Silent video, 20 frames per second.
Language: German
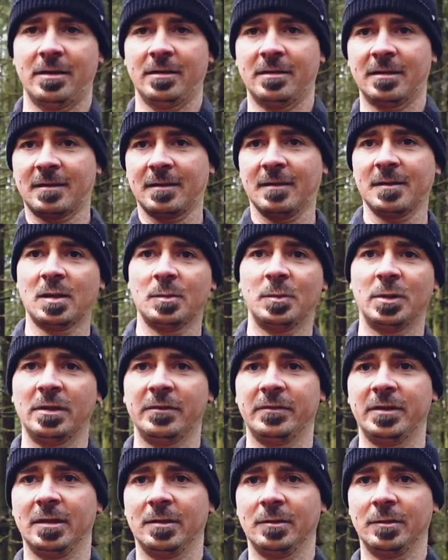hänge das Ganze
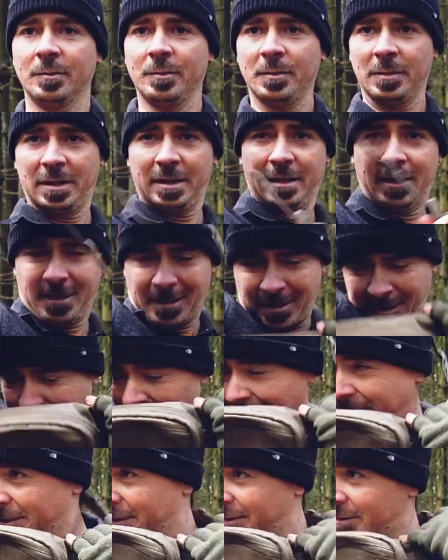mal wieder um
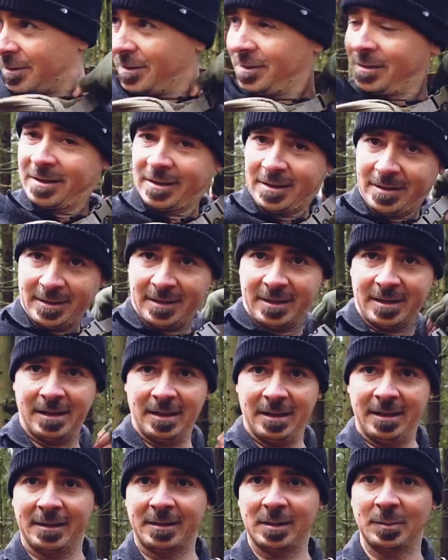und
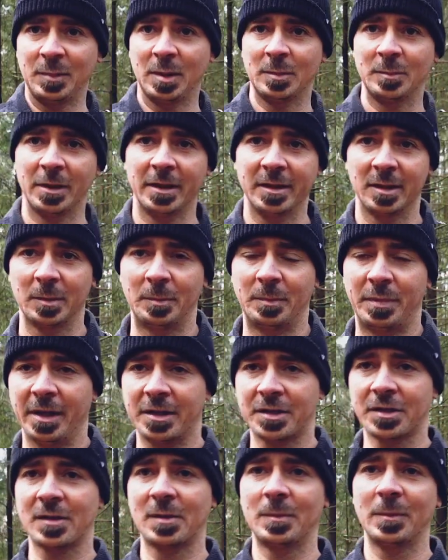klette mir meine
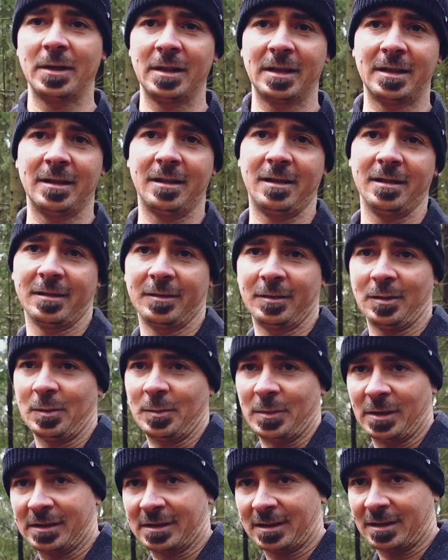Patches mal gerade
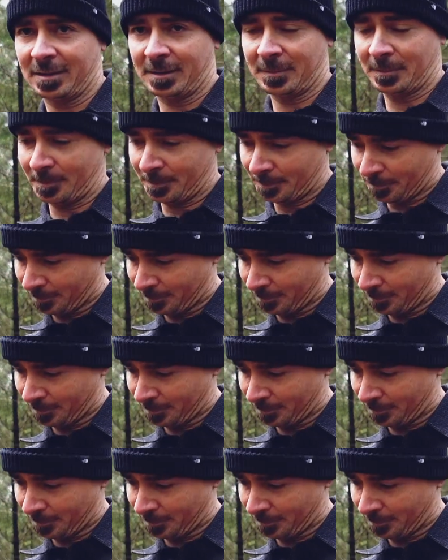nochmal dran.